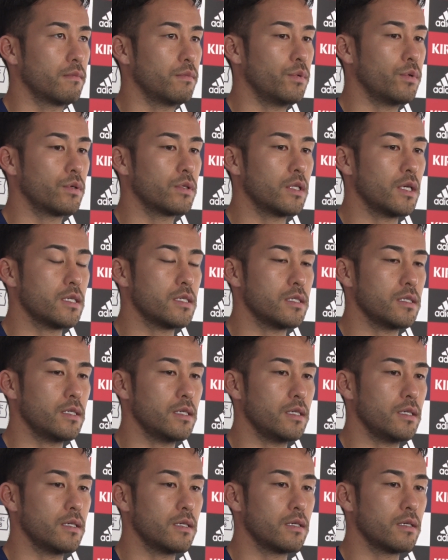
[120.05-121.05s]
僕たち
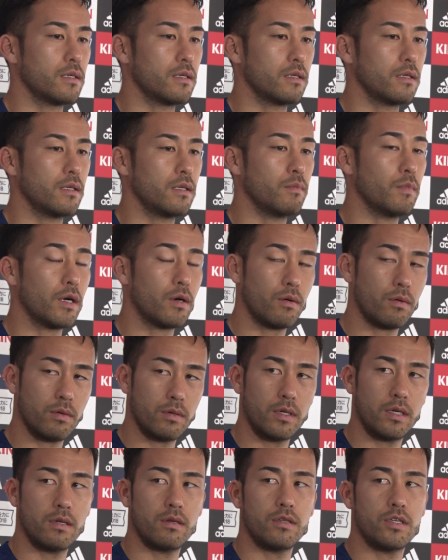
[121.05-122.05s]
今こ
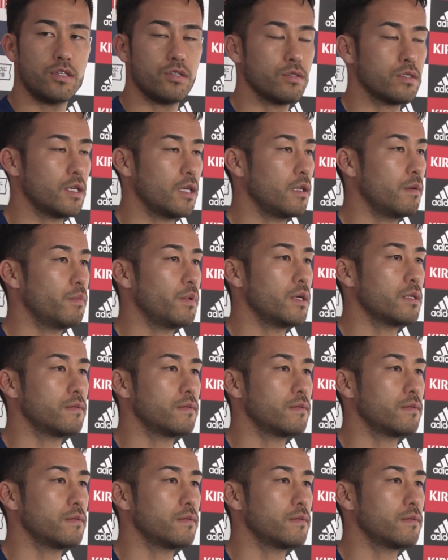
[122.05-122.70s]
こにいる23人プ